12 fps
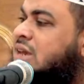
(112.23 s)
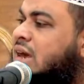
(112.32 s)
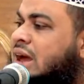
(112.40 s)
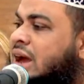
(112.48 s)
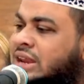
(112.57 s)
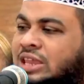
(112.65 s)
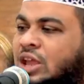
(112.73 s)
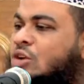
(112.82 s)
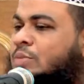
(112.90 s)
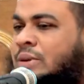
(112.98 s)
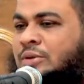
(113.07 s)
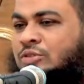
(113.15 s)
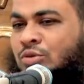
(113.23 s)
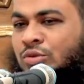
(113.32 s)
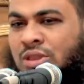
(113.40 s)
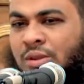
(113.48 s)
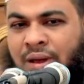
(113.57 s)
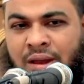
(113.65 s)
ছাড়া আর কেউ প্রবেশ
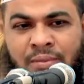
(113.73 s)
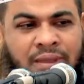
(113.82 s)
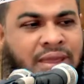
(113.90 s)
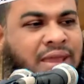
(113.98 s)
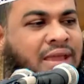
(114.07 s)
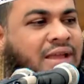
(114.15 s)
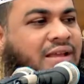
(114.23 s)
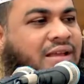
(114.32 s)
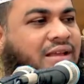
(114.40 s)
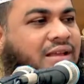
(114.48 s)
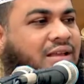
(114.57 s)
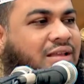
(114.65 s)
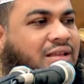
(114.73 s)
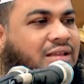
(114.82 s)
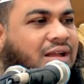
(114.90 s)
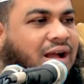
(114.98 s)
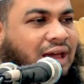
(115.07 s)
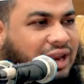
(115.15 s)
করতে পারবে
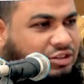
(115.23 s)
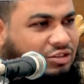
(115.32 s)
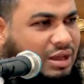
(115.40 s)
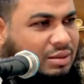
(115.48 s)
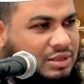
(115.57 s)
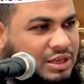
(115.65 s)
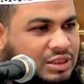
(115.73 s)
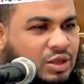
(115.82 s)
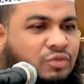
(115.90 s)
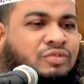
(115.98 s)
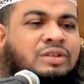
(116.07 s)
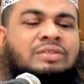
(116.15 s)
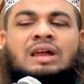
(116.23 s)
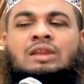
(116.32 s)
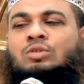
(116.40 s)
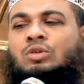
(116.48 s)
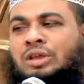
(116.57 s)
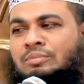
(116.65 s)
আল্লাহ যেন আমাদের তৌফিক দান
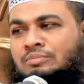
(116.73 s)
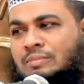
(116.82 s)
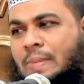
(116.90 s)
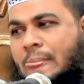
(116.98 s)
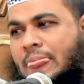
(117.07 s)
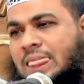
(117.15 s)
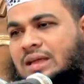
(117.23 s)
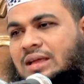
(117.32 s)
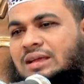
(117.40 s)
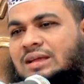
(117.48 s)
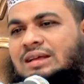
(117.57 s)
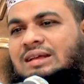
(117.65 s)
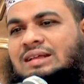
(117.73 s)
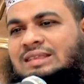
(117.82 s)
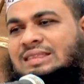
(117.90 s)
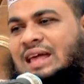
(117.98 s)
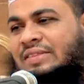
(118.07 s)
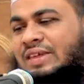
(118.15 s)
করেন
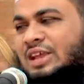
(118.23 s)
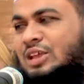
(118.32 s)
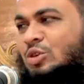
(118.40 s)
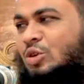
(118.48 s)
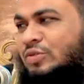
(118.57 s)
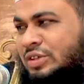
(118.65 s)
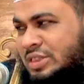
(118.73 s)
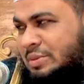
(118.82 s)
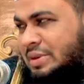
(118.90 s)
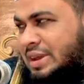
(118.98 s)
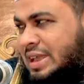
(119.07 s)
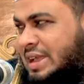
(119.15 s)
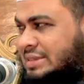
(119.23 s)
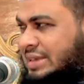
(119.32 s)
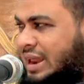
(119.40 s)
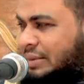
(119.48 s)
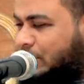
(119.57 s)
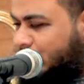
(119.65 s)
তাদেরকে তৌফিক দিবেন নাকি
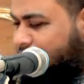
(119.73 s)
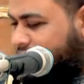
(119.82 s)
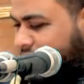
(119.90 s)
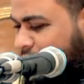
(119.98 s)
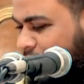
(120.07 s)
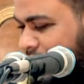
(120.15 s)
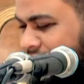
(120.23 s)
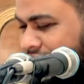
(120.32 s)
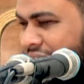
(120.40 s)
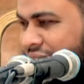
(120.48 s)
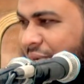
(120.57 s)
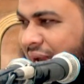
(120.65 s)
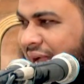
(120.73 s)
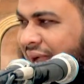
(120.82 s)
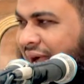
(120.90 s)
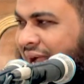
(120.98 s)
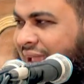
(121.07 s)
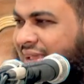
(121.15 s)
যারা পর্দা করে দিনের বেলা
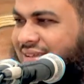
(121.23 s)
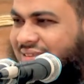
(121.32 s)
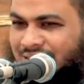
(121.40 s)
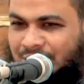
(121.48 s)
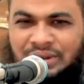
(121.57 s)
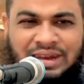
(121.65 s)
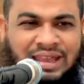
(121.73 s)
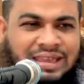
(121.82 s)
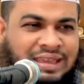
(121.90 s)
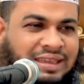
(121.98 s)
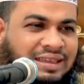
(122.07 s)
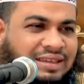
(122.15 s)
খায় দিবেন নাকি